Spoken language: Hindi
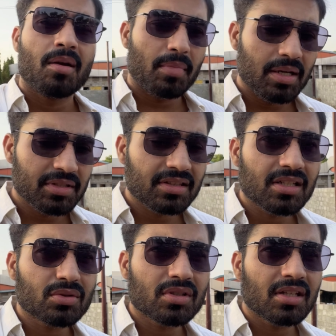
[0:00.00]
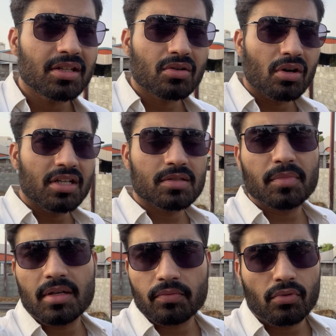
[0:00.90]
मैंने बस इतना सोचा था कि कॉलेज
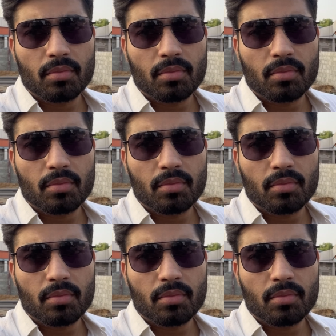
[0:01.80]
में फुल